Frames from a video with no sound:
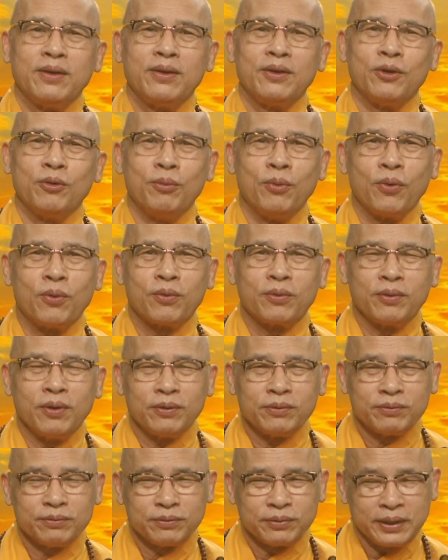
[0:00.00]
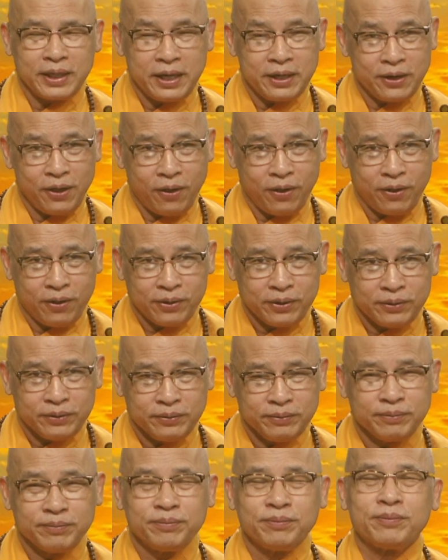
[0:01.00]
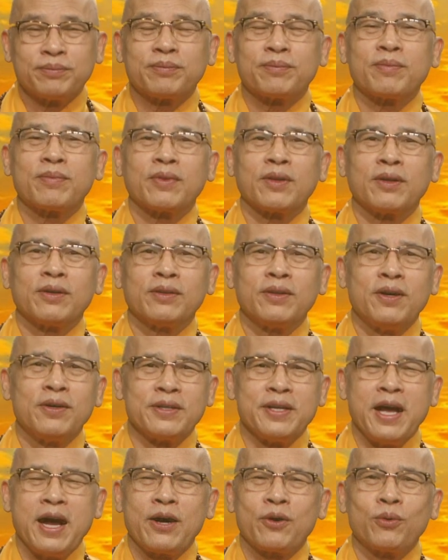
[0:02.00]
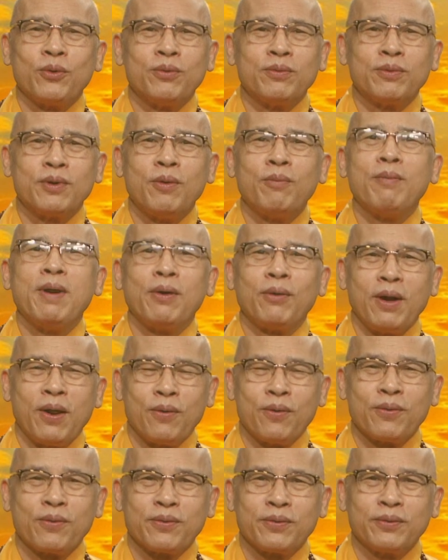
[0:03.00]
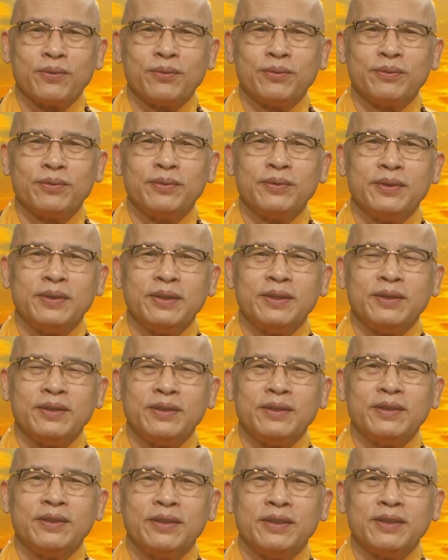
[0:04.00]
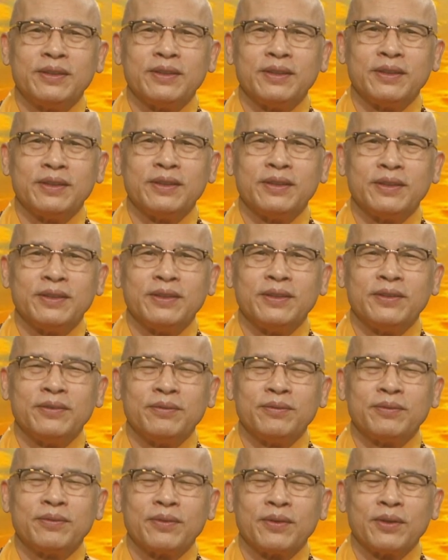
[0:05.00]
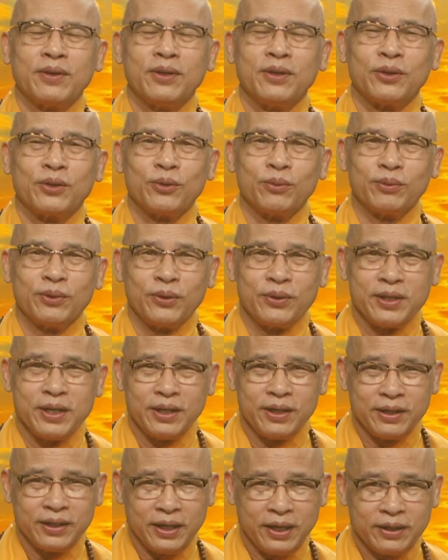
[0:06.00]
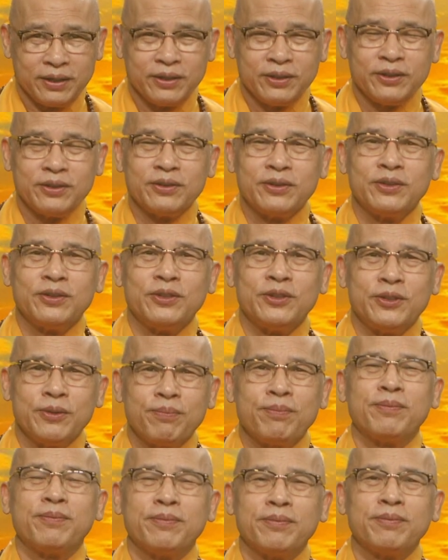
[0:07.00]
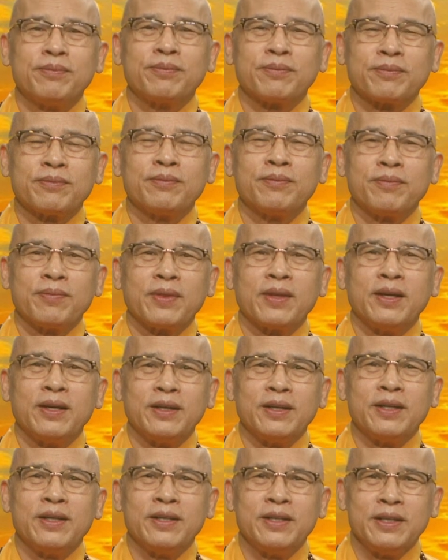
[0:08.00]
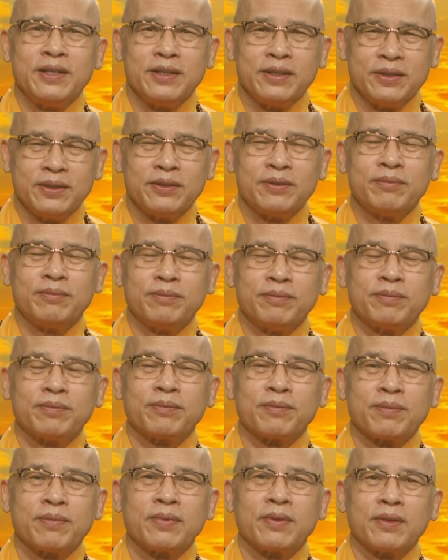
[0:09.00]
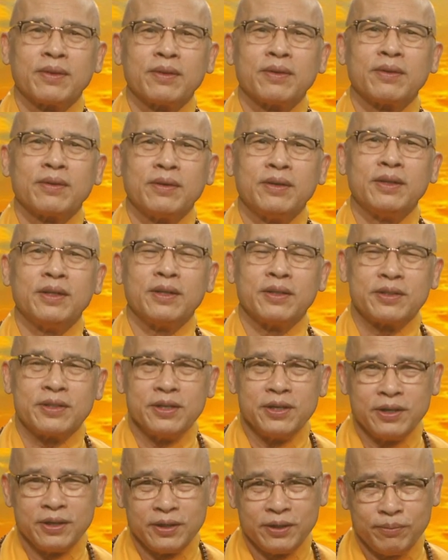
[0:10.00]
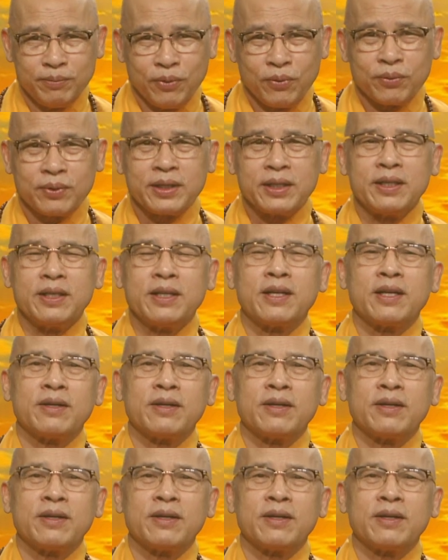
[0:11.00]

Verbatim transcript: rồi một ngày nọ thời gian cũng không bao lâu à, chúng tôi nhờ anh giúp à, để đi à, chở một cái